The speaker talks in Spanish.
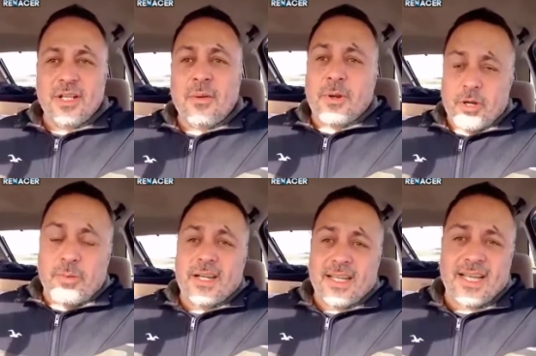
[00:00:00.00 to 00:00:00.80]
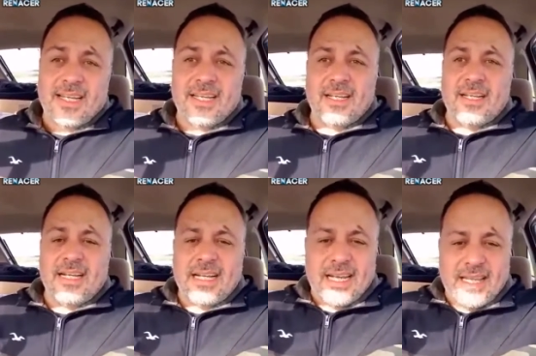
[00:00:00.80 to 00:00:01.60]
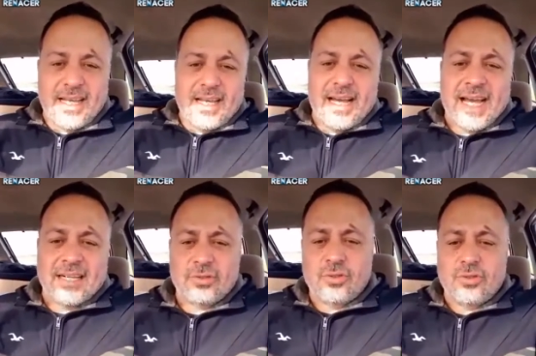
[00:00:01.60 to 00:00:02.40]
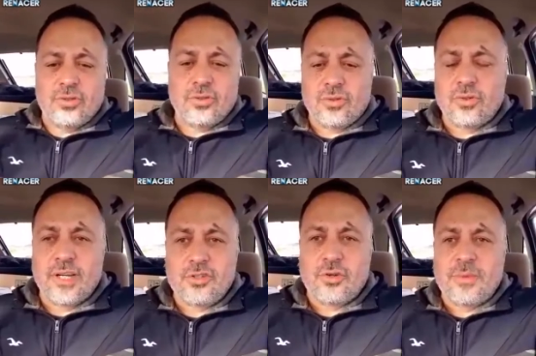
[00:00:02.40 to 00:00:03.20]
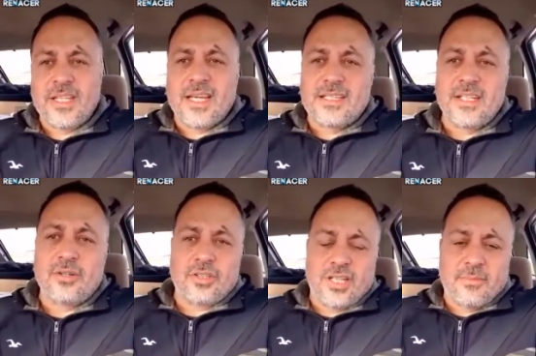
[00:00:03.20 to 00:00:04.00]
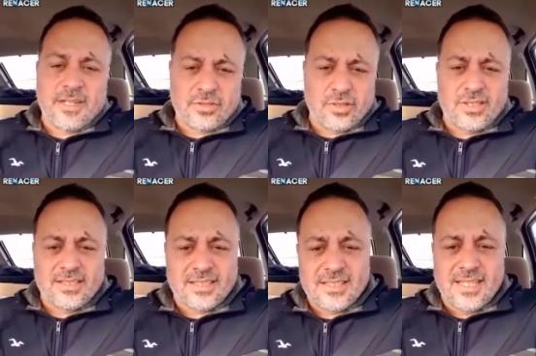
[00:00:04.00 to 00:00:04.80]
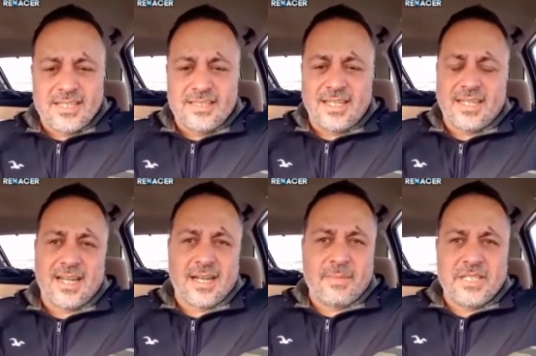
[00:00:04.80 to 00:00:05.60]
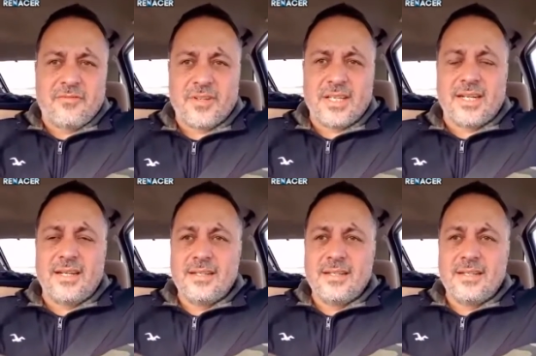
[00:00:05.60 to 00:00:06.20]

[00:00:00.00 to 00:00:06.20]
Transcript: Pero es verdad que cada acto o hecho mediático tiene mayor trascendencia en la capital federal.